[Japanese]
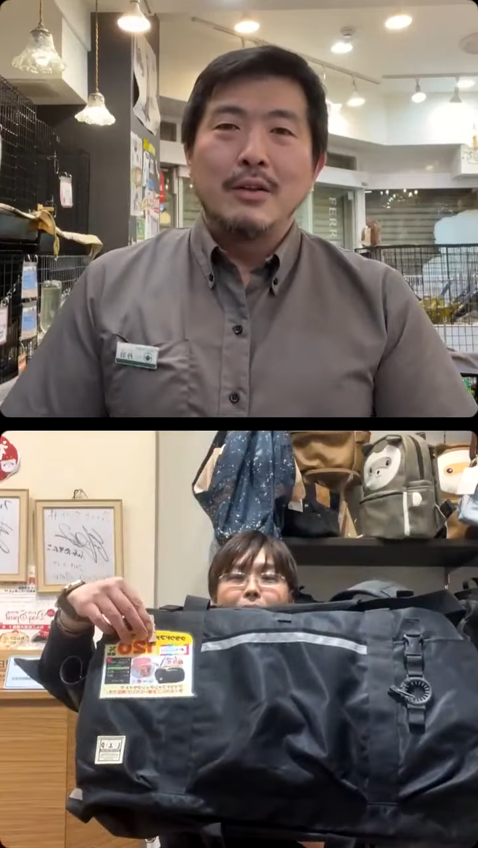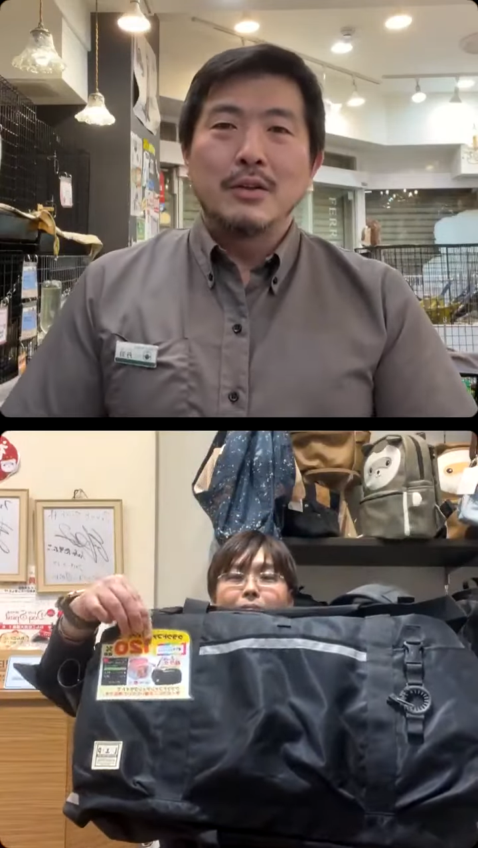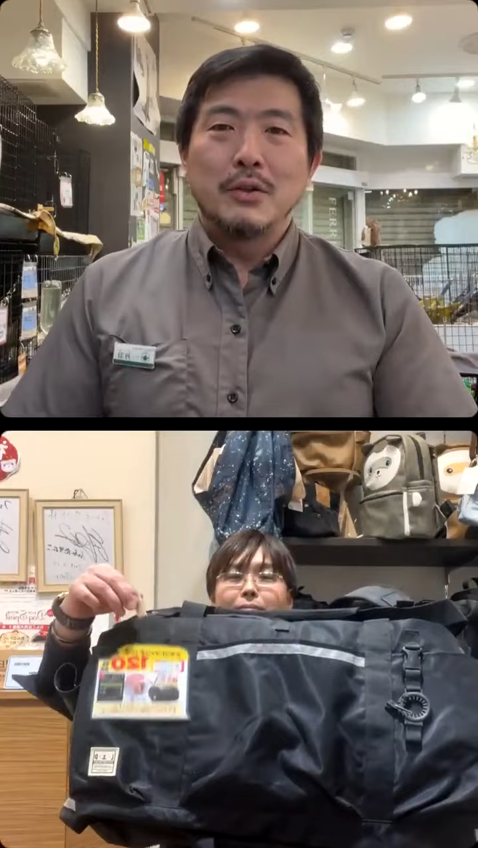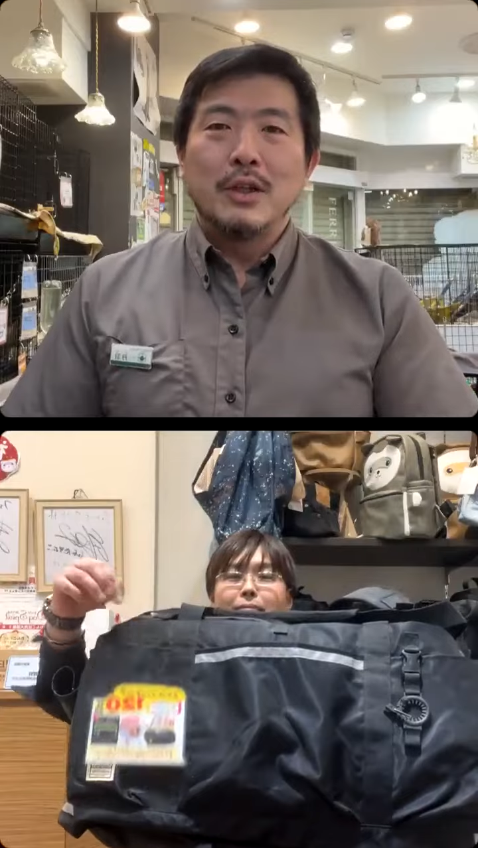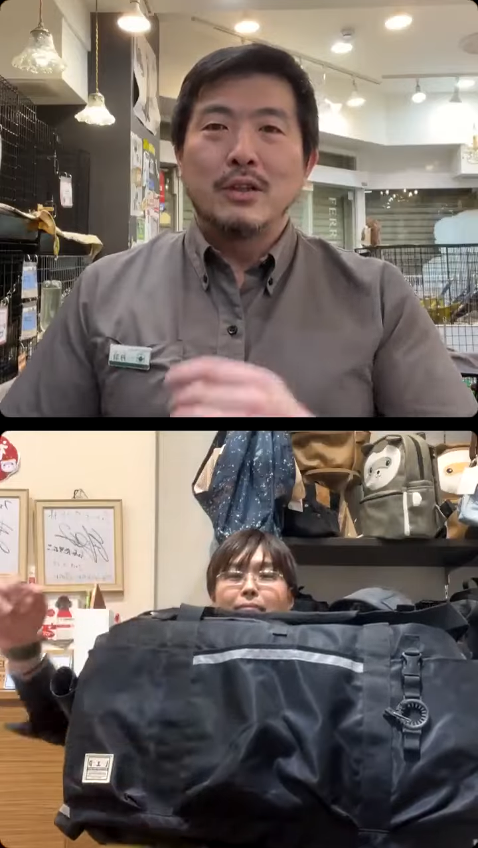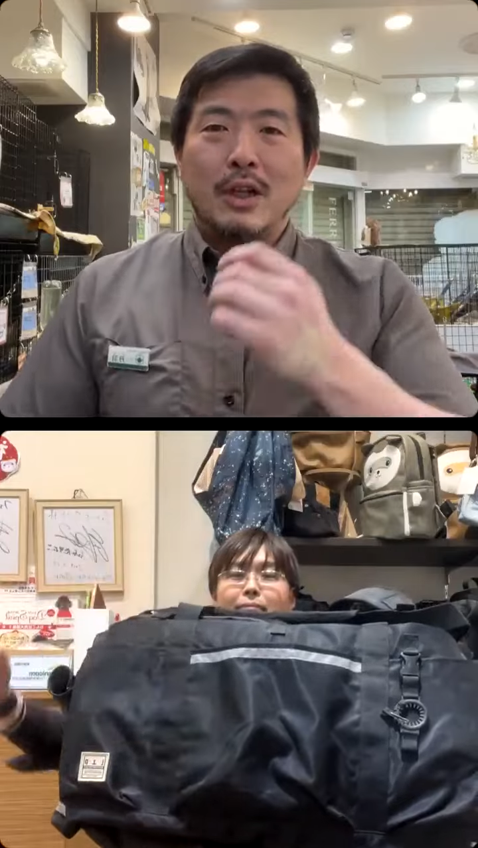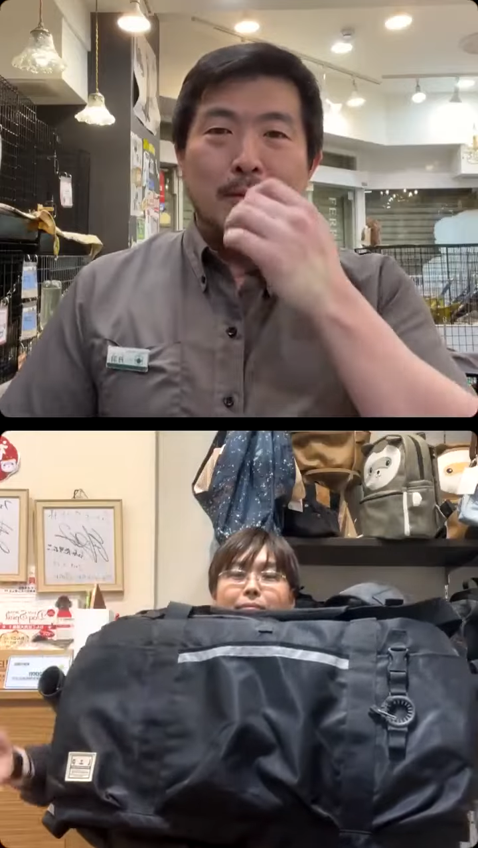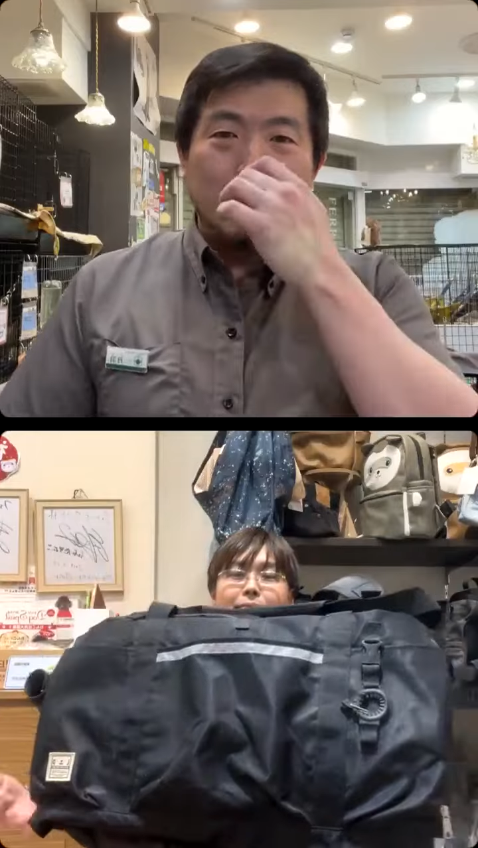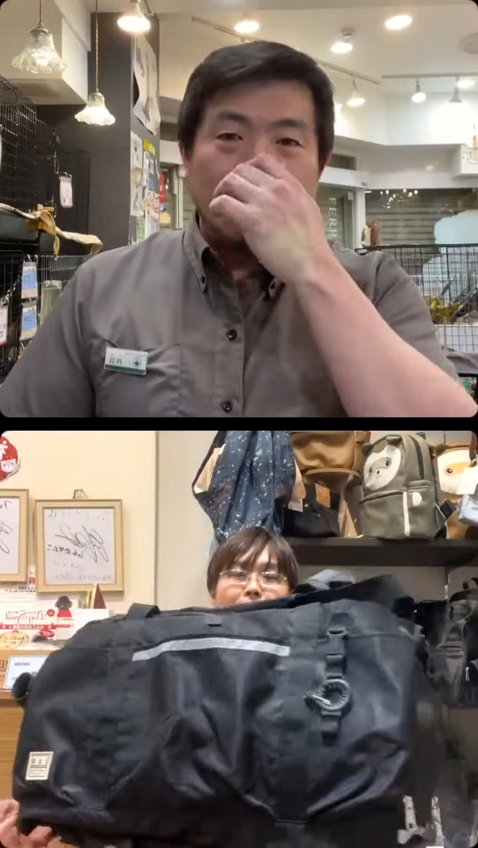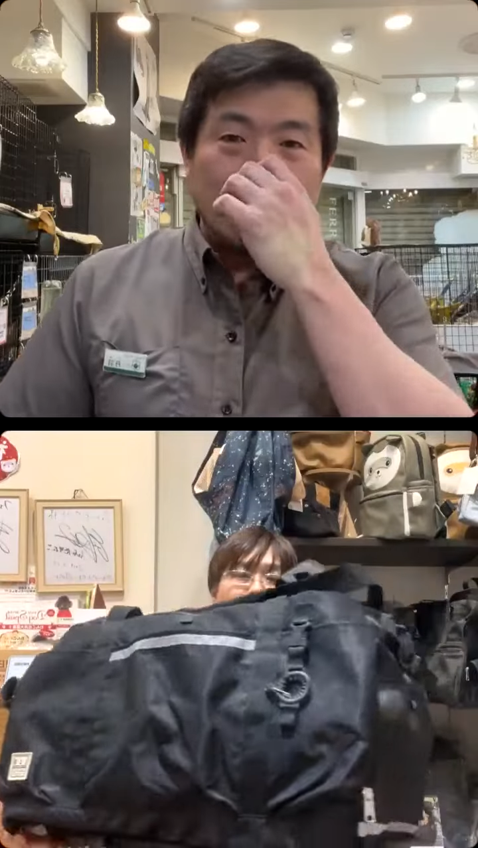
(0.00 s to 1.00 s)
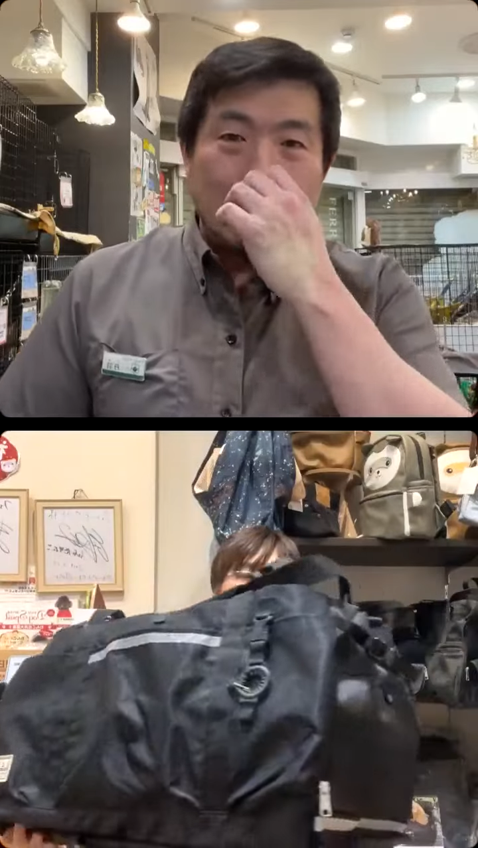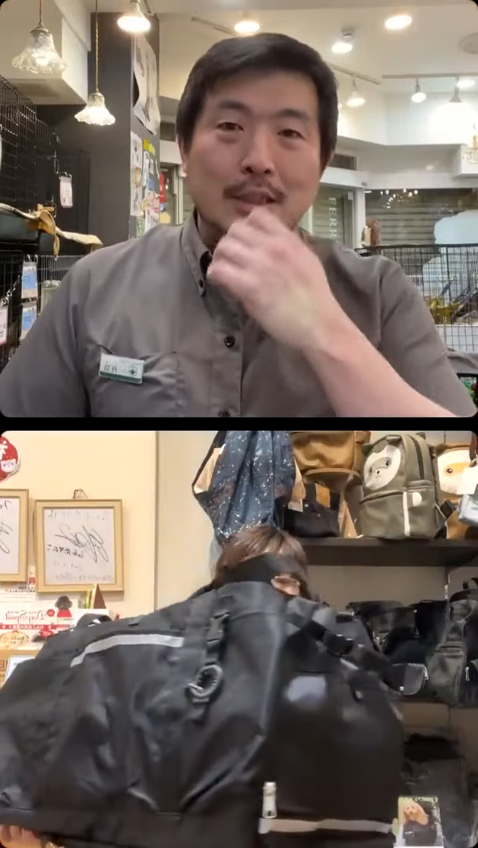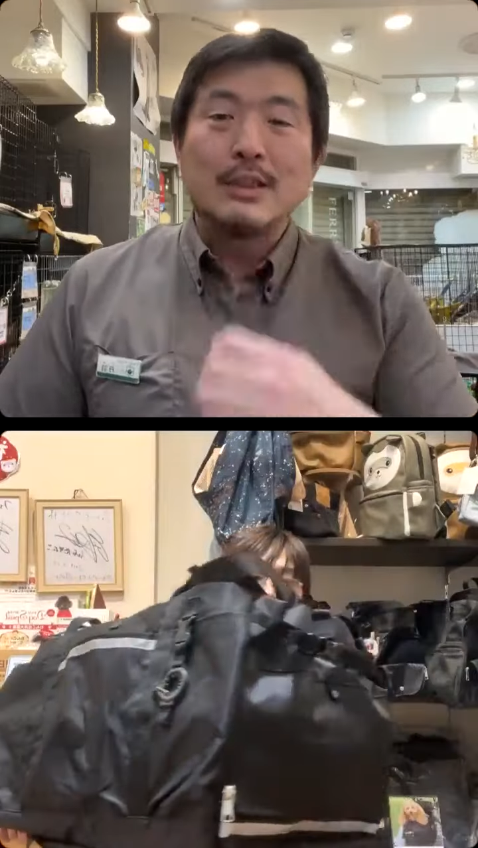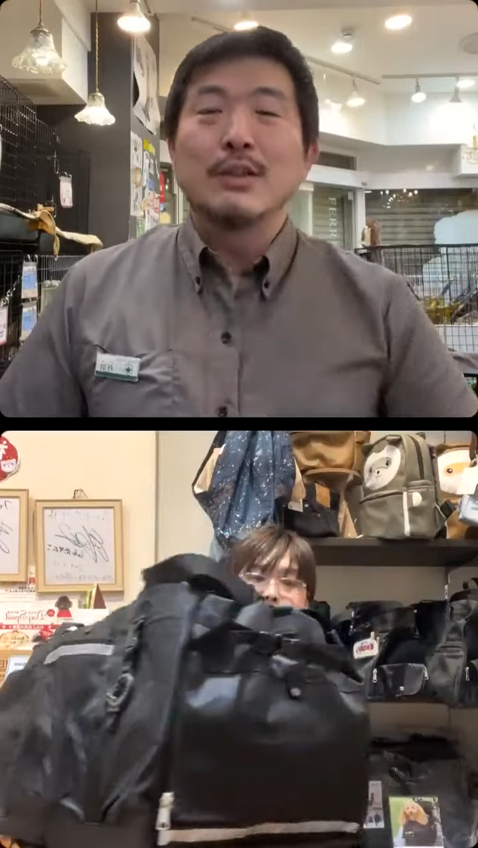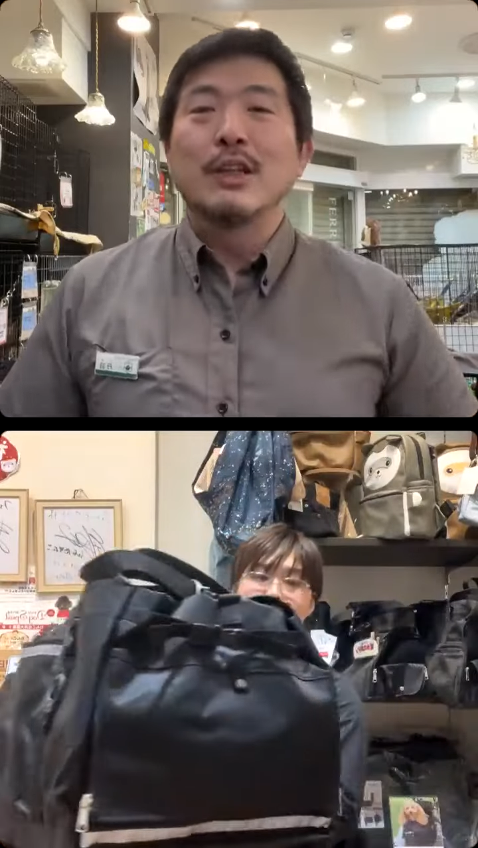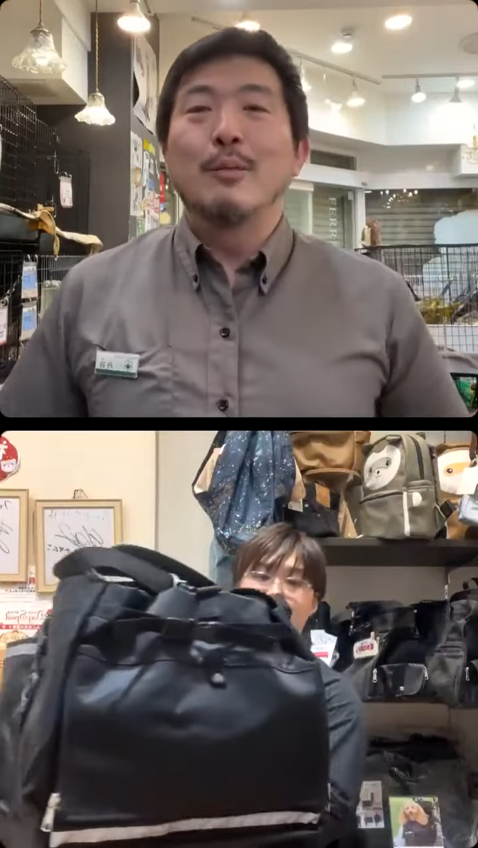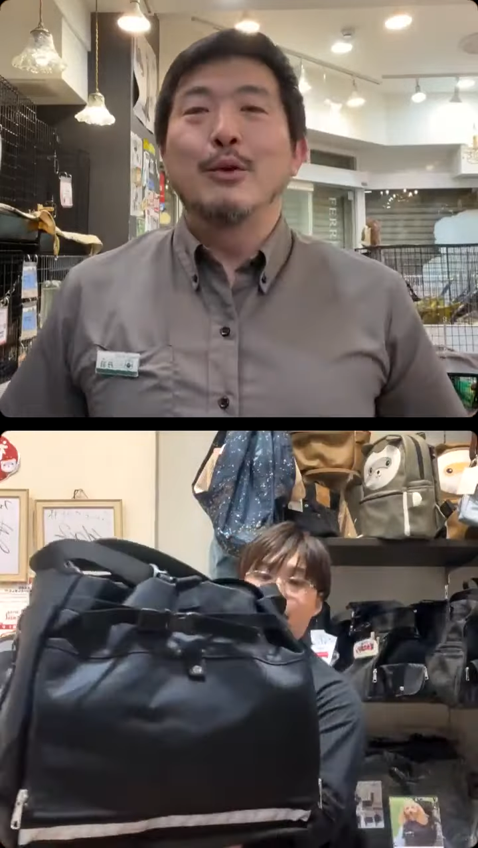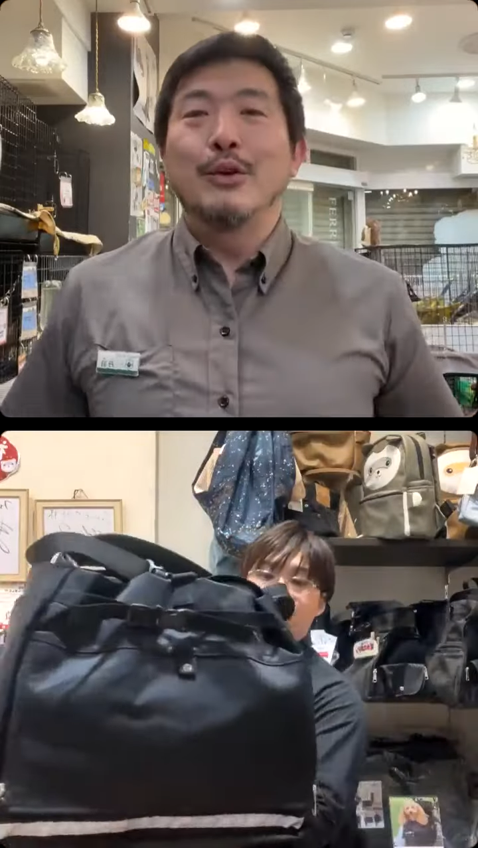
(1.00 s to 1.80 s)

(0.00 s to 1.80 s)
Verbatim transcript: それぞれ皆さん必要なも